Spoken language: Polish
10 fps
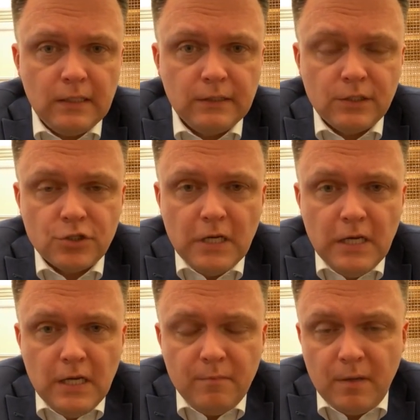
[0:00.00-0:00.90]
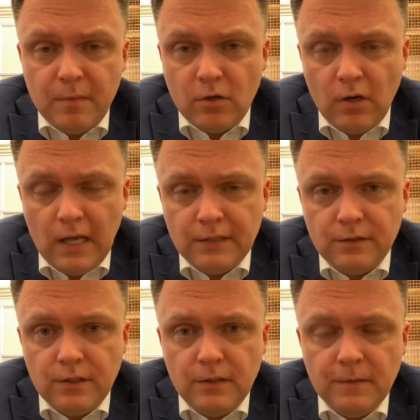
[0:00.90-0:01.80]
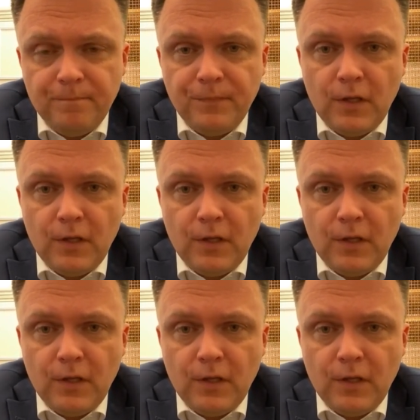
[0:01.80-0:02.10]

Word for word: ale też premier Holandii,